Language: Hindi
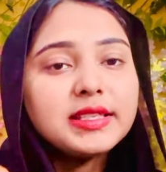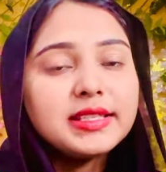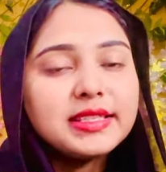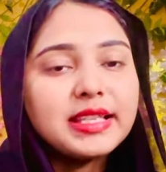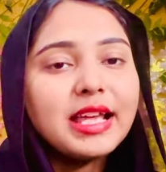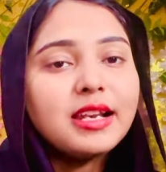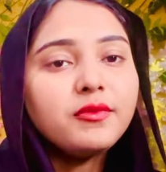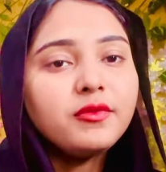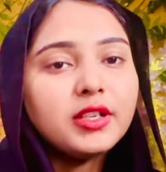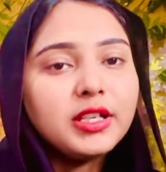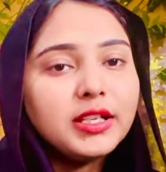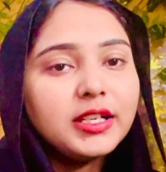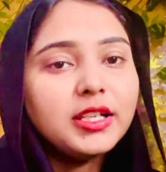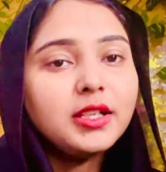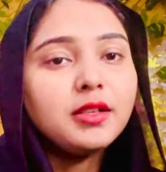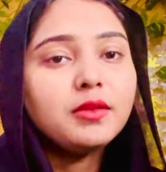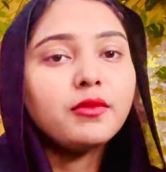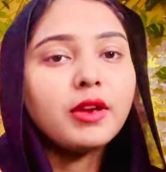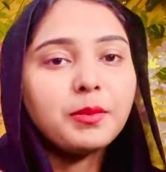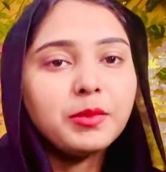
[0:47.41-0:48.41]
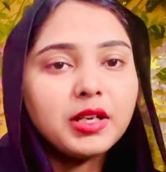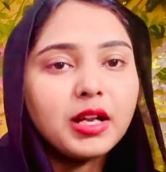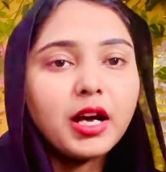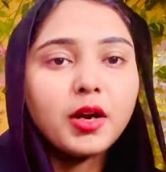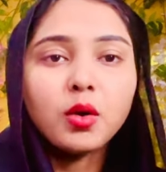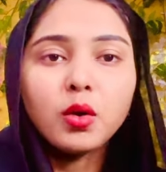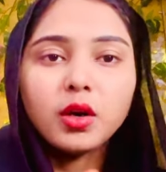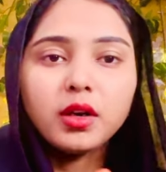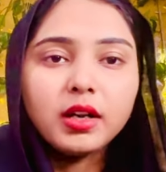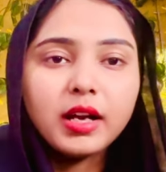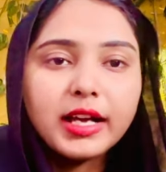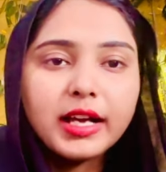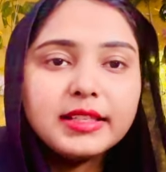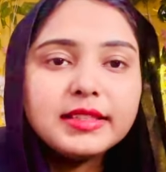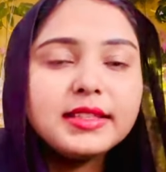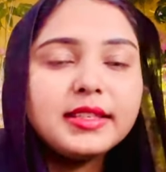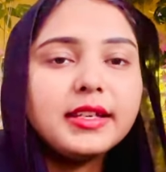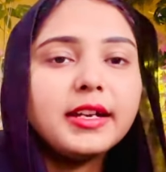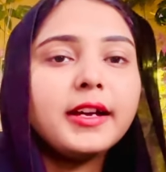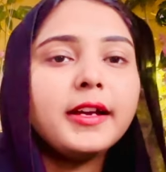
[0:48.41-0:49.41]
सेल्फ हीलिंग वेबिनार ऑर्गेनाइज
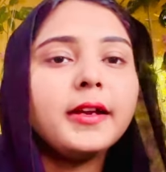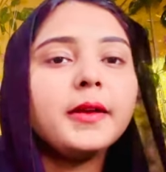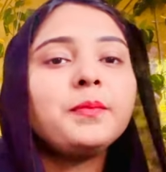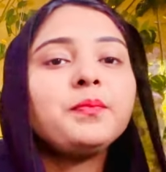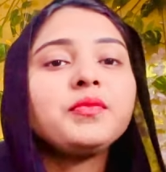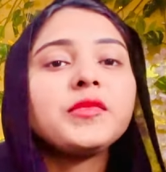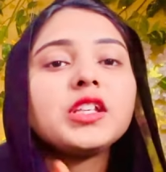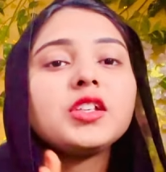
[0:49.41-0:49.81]
किया है